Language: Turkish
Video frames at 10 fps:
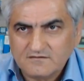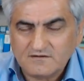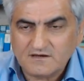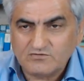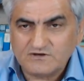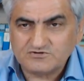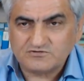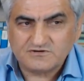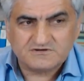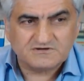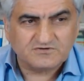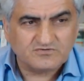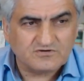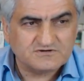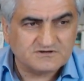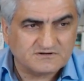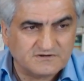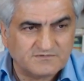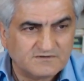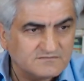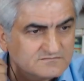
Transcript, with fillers: Ne uğraşıyorsun işini gör çık değil mi?